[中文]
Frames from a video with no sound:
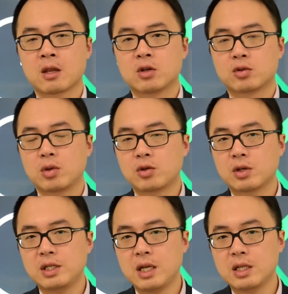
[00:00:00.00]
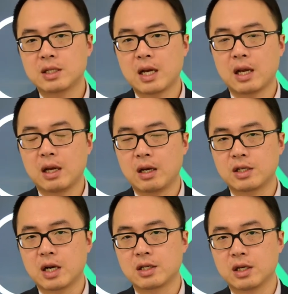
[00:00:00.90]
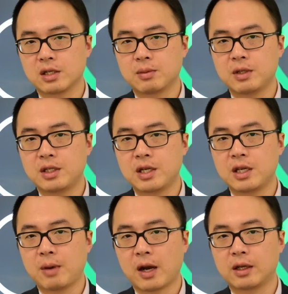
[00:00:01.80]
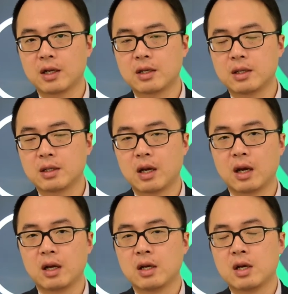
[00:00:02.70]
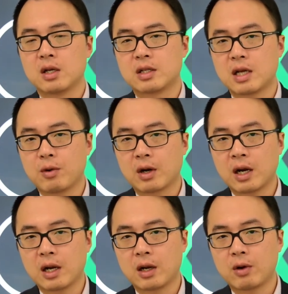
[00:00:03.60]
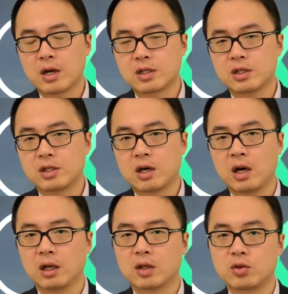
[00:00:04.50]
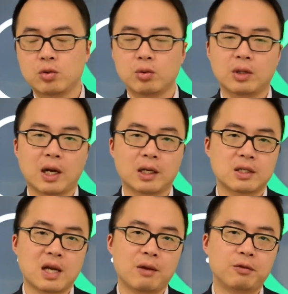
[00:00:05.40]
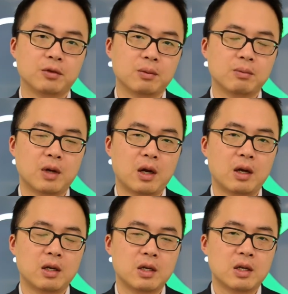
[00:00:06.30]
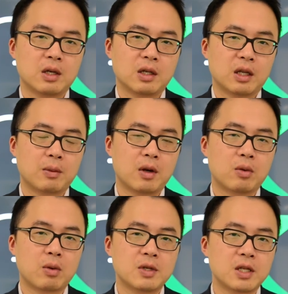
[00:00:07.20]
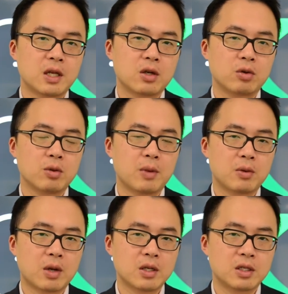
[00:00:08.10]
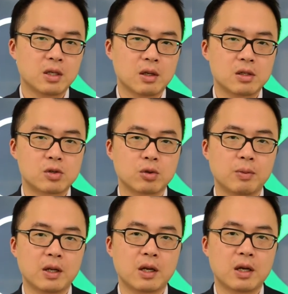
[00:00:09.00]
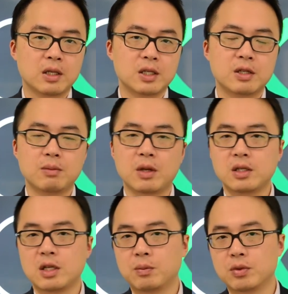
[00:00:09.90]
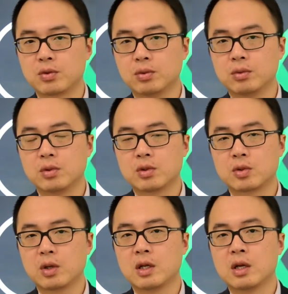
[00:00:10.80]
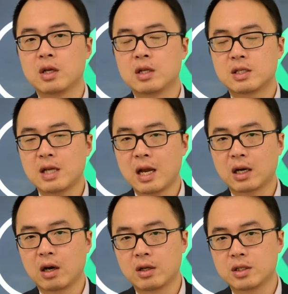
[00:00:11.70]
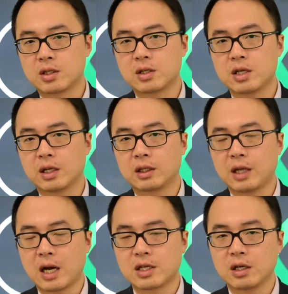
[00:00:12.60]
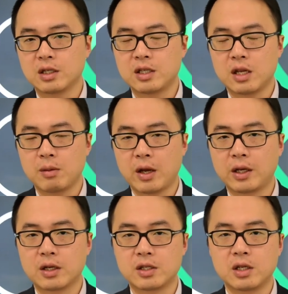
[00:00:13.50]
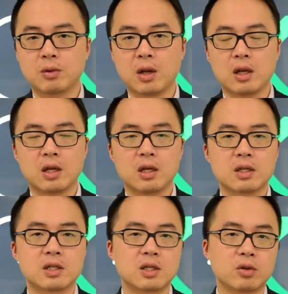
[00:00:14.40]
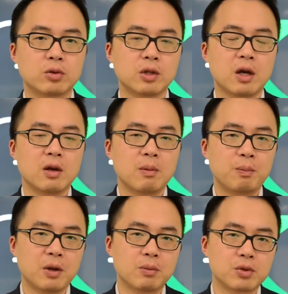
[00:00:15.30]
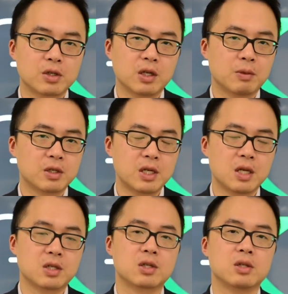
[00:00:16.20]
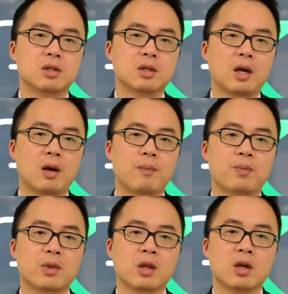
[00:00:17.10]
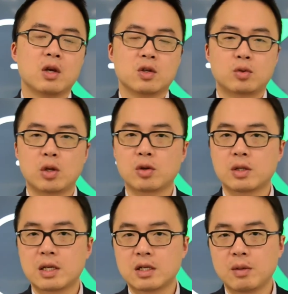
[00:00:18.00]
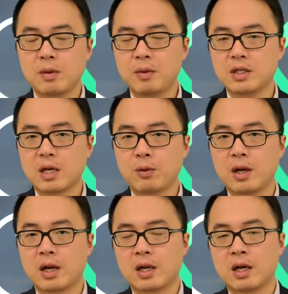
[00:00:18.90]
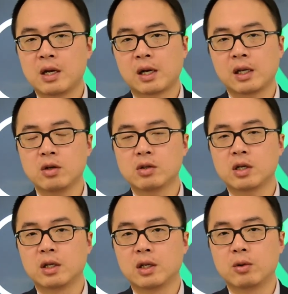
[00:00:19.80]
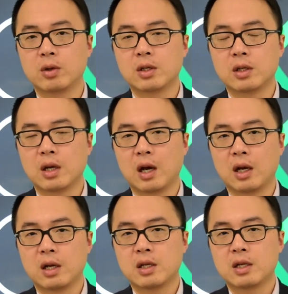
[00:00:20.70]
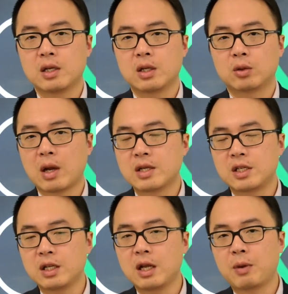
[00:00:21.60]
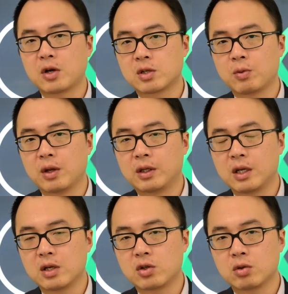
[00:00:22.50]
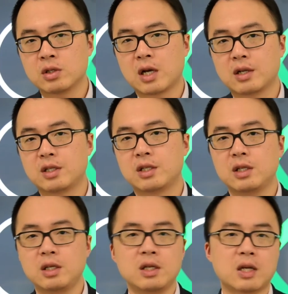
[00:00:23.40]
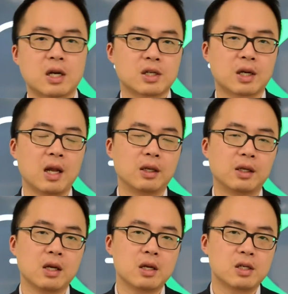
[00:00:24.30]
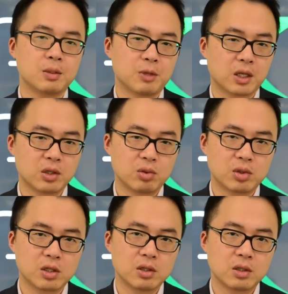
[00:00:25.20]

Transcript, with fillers: 所以说现在啊上涨这么一千一百个点啊，在我看来的话是消耗了巨大的财富的啊。那么我们现在由于美元嗯储备呢已经明显不足，所以再搞一次这样的大涨一千一百点的行为，似乎呢并不是那么现实啊。所以说人民币在未来呢很有可能会啊短期内保持稳定，中长期依然是看跌这么一个趋势。